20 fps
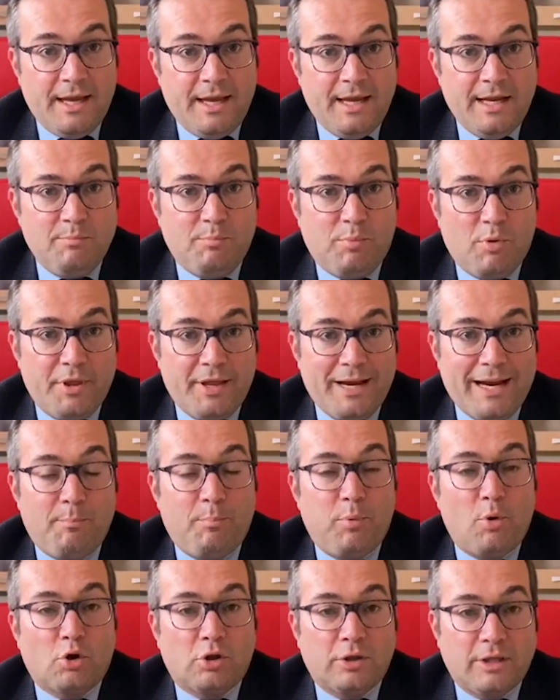en poder
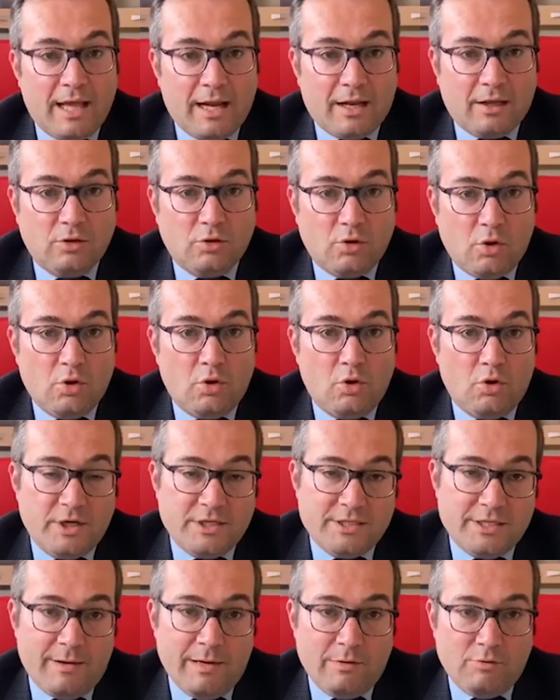aportar todo lo
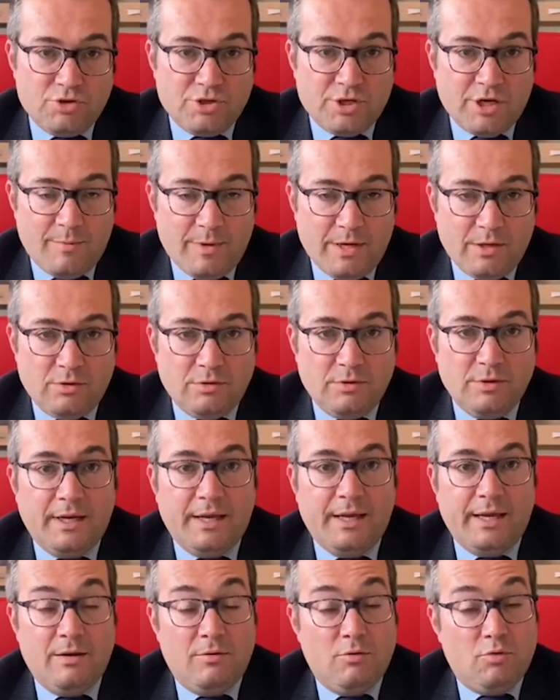que estaba a nuestra mano
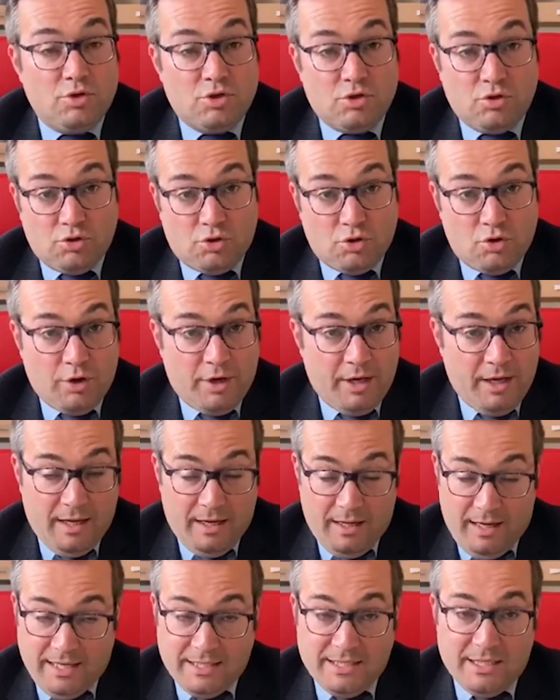que no es otro
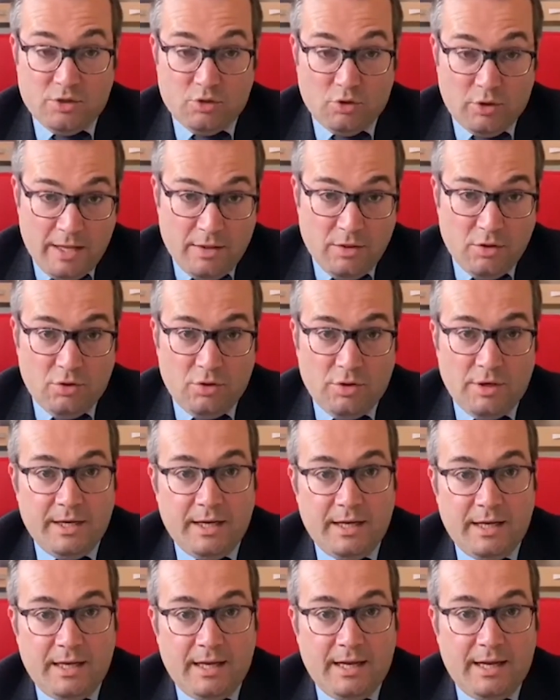que asesorando
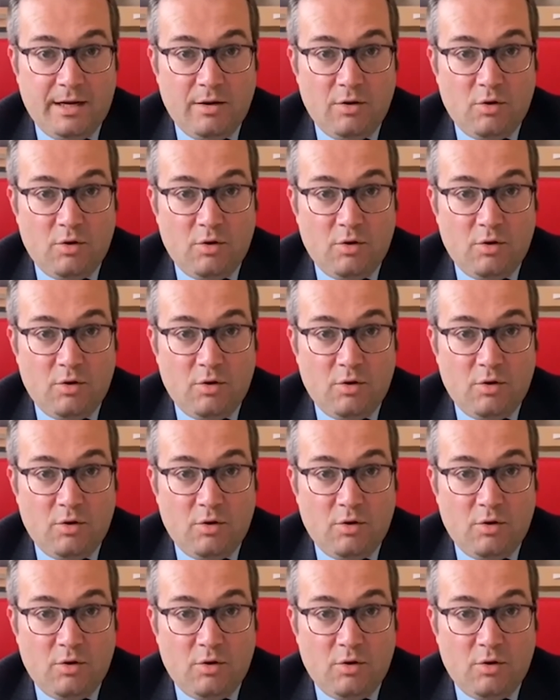eh,